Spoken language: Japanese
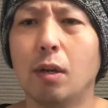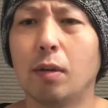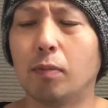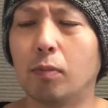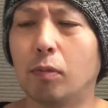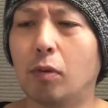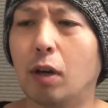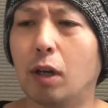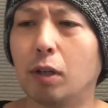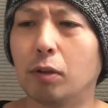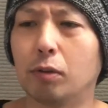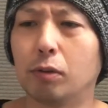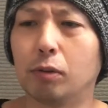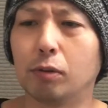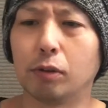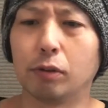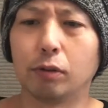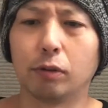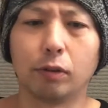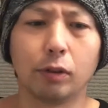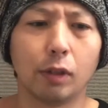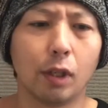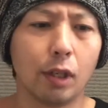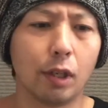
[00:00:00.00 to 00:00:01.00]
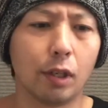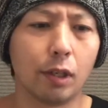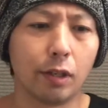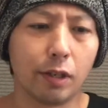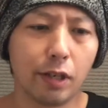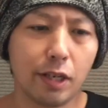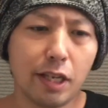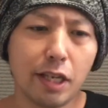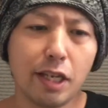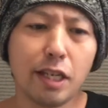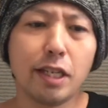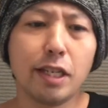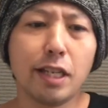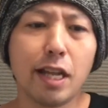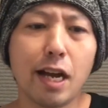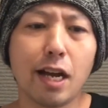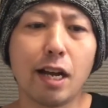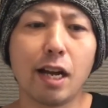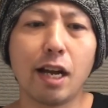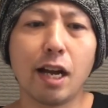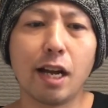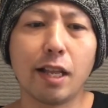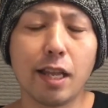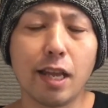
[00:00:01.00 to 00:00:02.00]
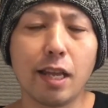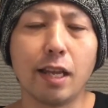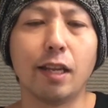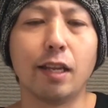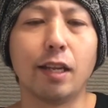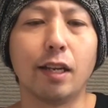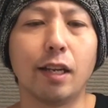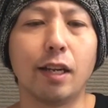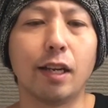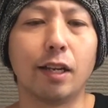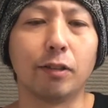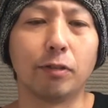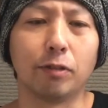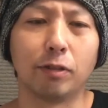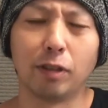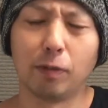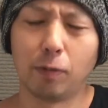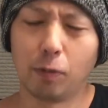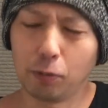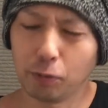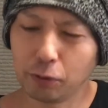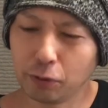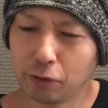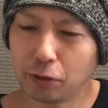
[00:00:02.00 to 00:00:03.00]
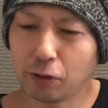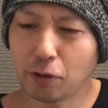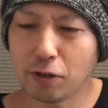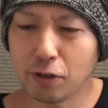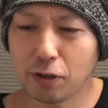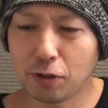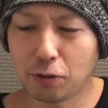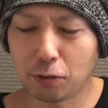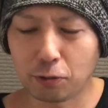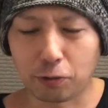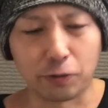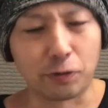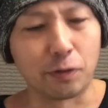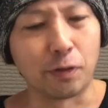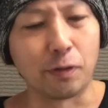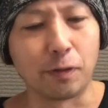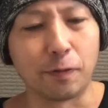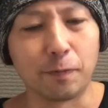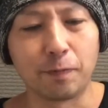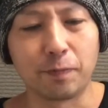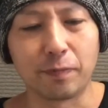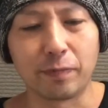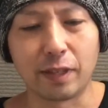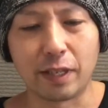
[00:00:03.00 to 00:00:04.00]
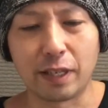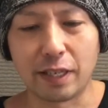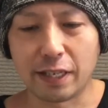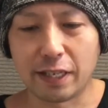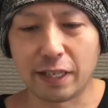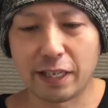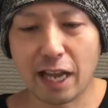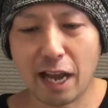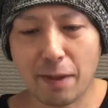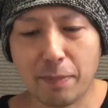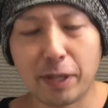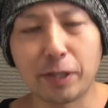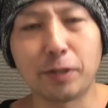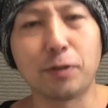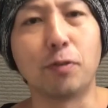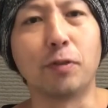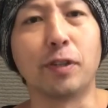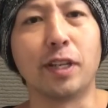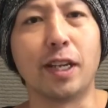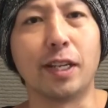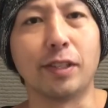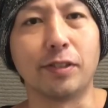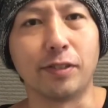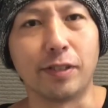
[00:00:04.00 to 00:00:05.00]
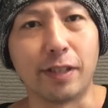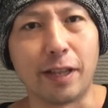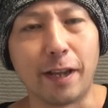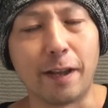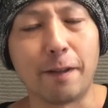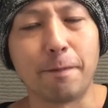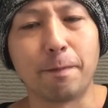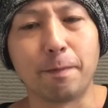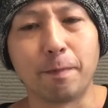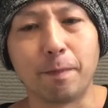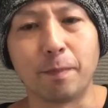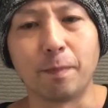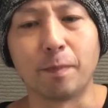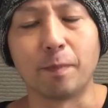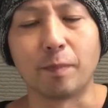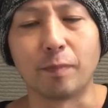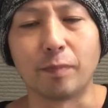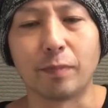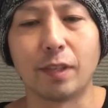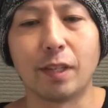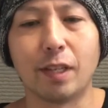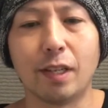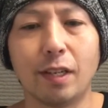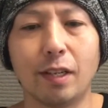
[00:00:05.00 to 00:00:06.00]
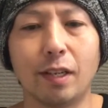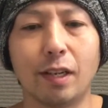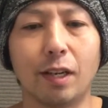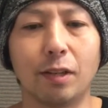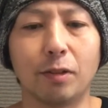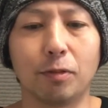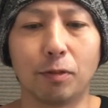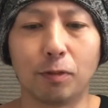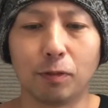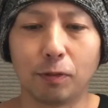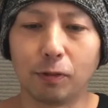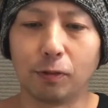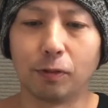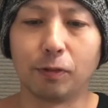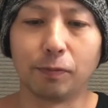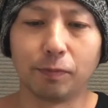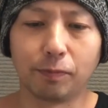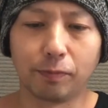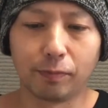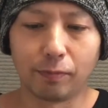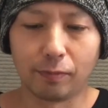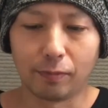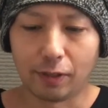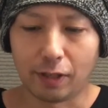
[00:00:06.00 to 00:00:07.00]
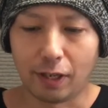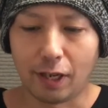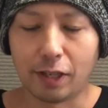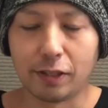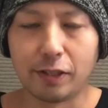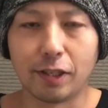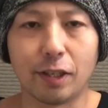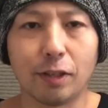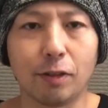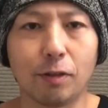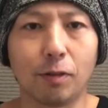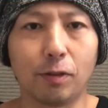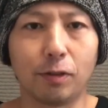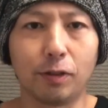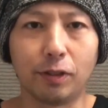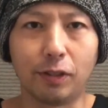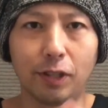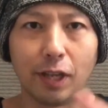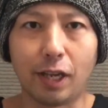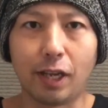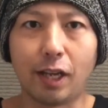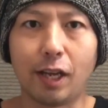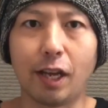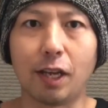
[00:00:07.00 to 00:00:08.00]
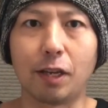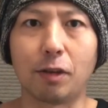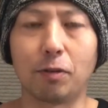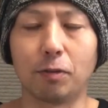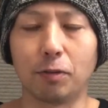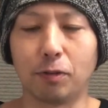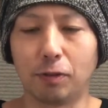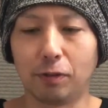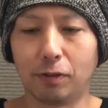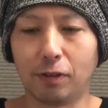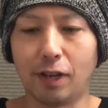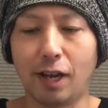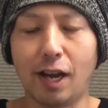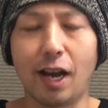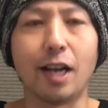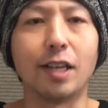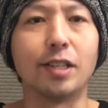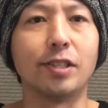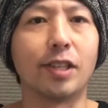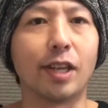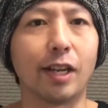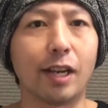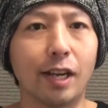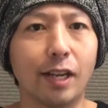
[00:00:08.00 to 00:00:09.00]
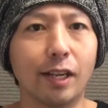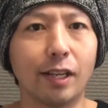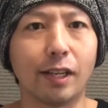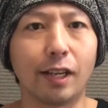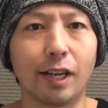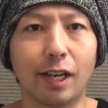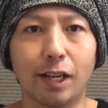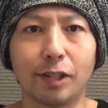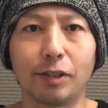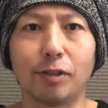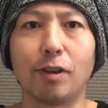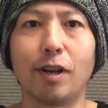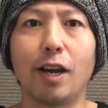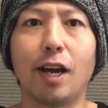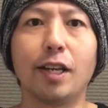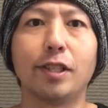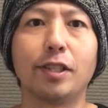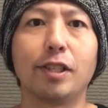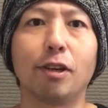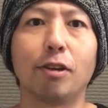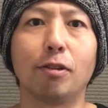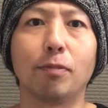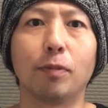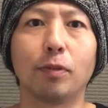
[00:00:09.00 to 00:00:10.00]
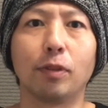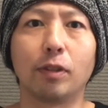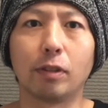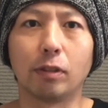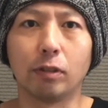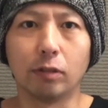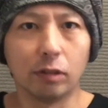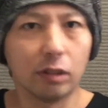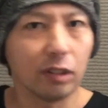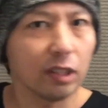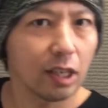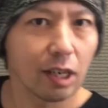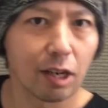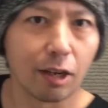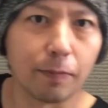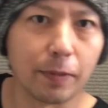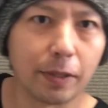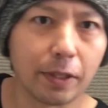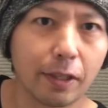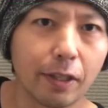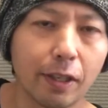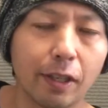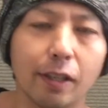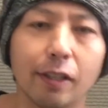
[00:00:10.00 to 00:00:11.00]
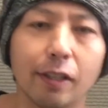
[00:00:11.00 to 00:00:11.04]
もうあの、リーダーがね、あの、本当にちょっとやばそうなやつで、うん、あの、ゲーセンのでっかいこの灰皿ガラスの灰皿を持ってうわーみたいな